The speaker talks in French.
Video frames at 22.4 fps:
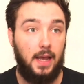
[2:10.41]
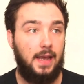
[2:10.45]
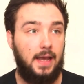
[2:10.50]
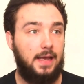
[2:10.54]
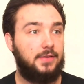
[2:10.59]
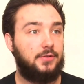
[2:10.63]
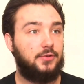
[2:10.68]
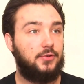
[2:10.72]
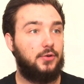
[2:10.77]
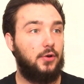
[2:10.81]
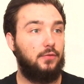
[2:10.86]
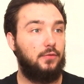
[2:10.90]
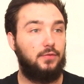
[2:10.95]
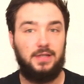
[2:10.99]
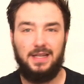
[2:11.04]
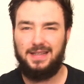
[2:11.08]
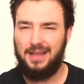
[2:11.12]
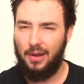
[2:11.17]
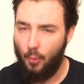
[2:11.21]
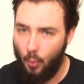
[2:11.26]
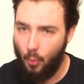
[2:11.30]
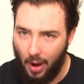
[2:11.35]
est-ce que vous
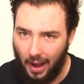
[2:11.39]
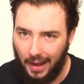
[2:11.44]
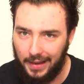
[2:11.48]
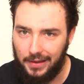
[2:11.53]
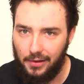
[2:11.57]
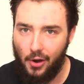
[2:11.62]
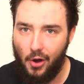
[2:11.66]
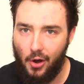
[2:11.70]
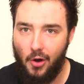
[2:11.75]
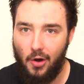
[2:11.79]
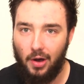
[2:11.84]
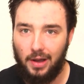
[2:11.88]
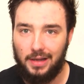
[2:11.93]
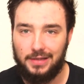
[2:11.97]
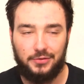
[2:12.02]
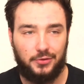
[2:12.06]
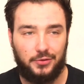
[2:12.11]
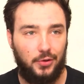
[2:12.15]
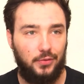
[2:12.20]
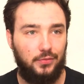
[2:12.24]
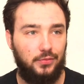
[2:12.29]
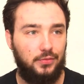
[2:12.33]
êtes un warrior
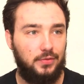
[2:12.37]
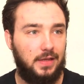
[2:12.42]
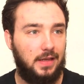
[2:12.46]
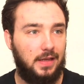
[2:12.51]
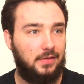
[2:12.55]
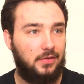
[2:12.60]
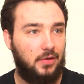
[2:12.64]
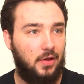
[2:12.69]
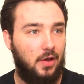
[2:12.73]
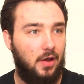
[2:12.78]
Est-ce que vous êtes...